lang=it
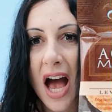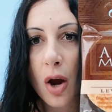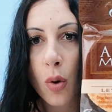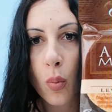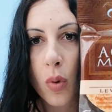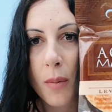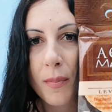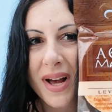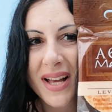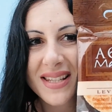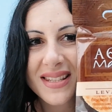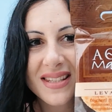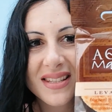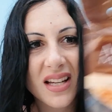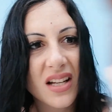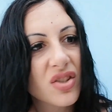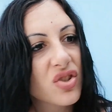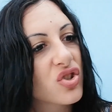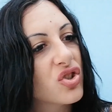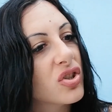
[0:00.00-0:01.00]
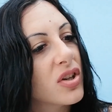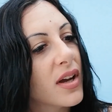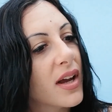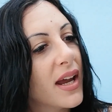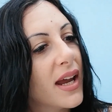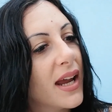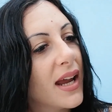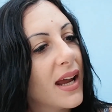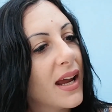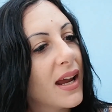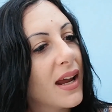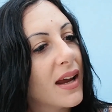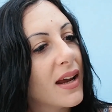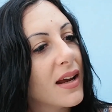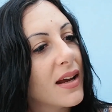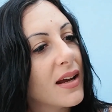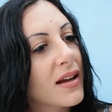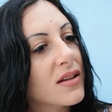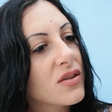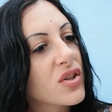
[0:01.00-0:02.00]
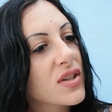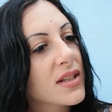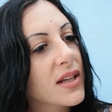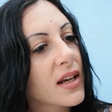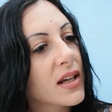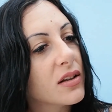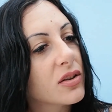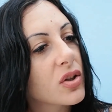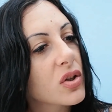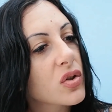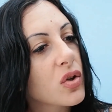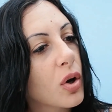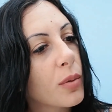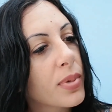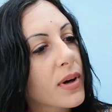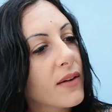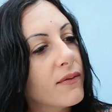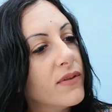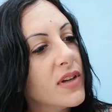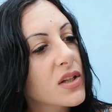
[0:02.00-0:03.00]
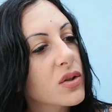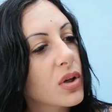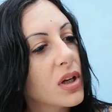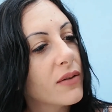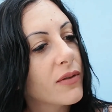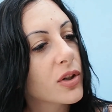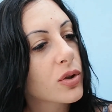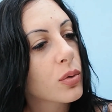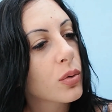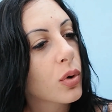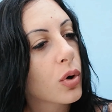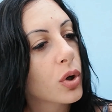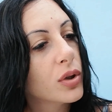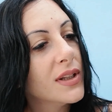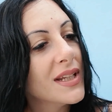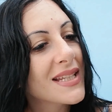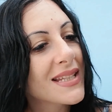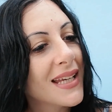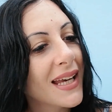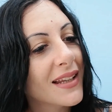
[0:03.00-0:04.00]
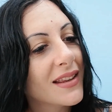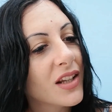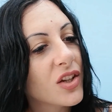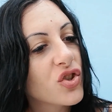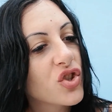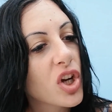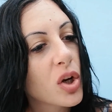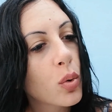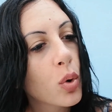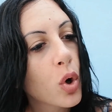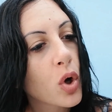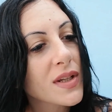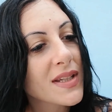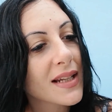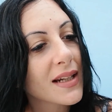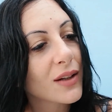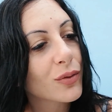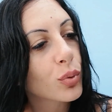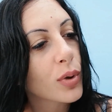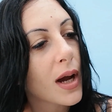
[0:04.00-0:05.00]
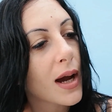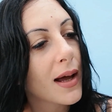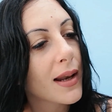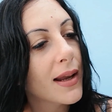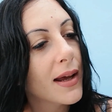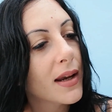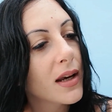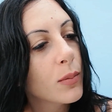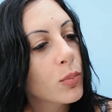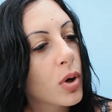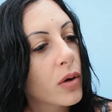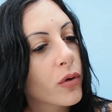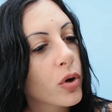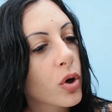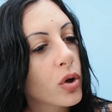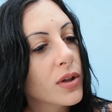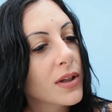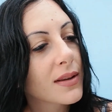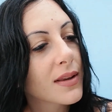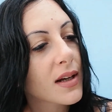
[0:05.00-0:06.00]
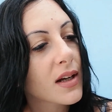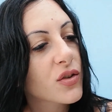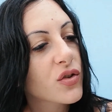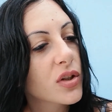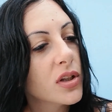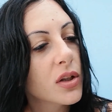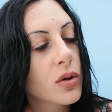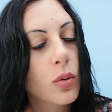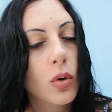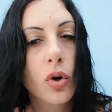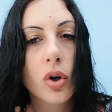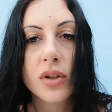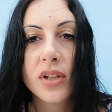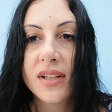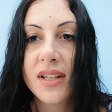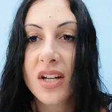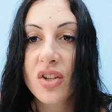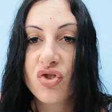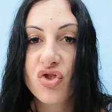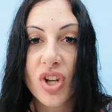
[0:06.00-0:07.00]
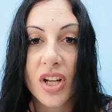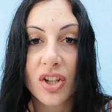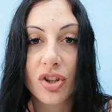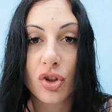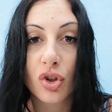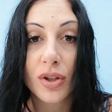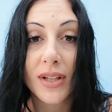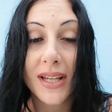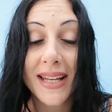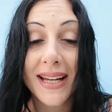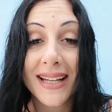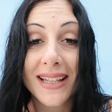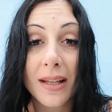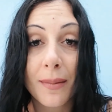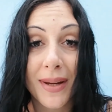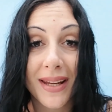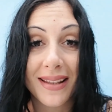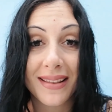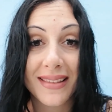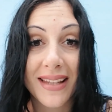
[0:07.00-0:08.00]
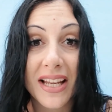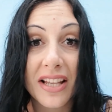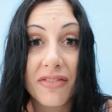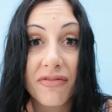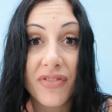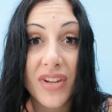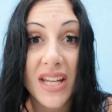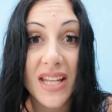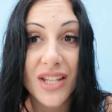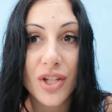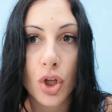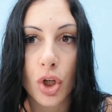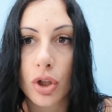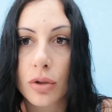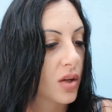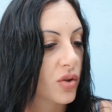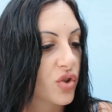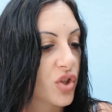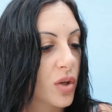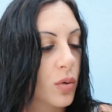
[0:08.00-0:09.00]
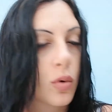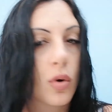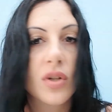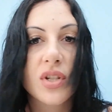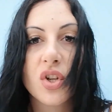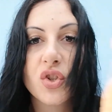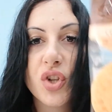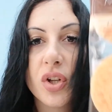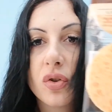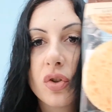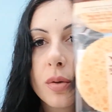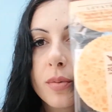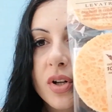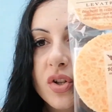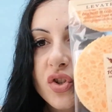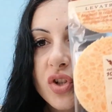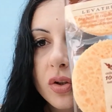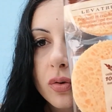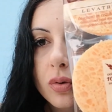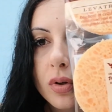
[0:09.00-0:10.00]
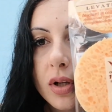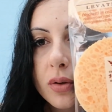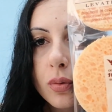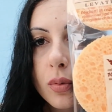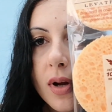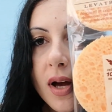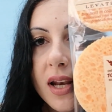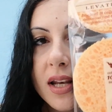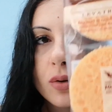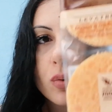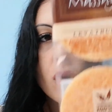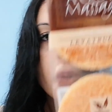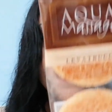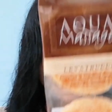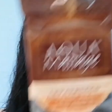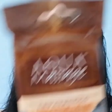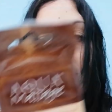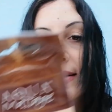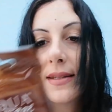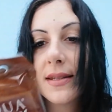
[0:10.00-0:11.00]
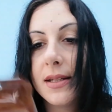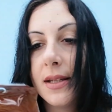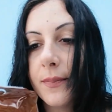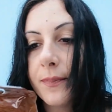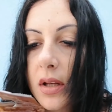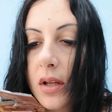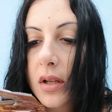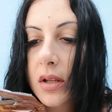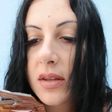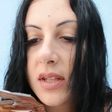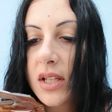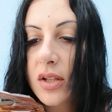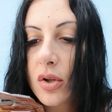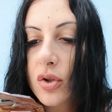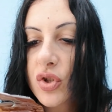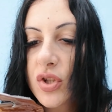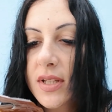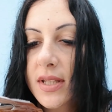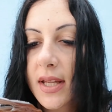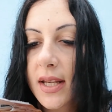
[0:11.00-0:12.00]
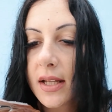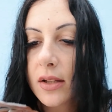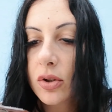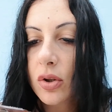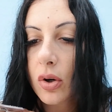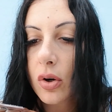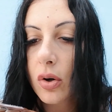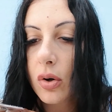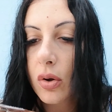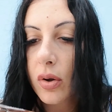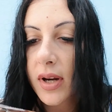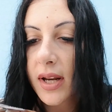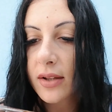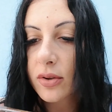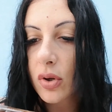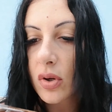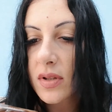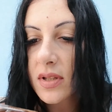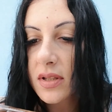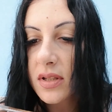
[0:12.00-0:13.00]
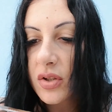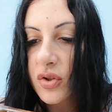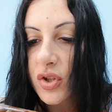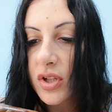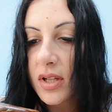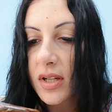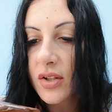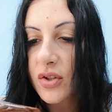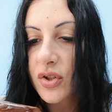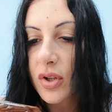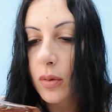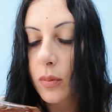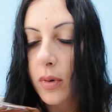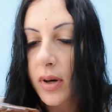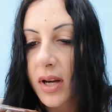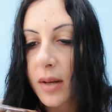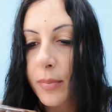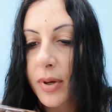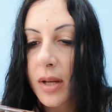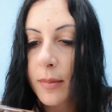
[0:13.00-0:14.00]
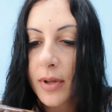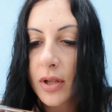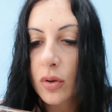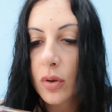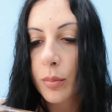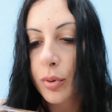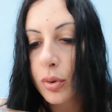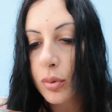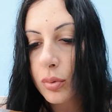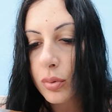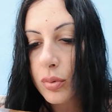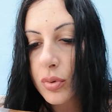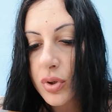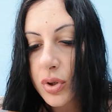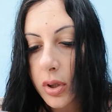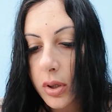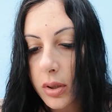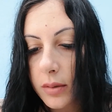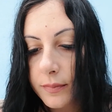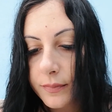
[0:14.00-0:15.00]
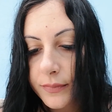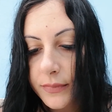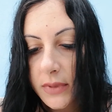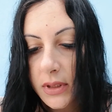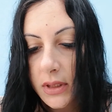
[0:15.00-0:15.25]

Acqua Massage, eh, c'è scritto sopra viso leva trucco, dischetti in cellulosa naturale, rimuovono ogni traccia di trucco detergendo delicatamente il viso. Cellulosa 100% naturale, due pezzi. Dietro c'è scritto colori atossici, risciacquare prima e dopo l'uso,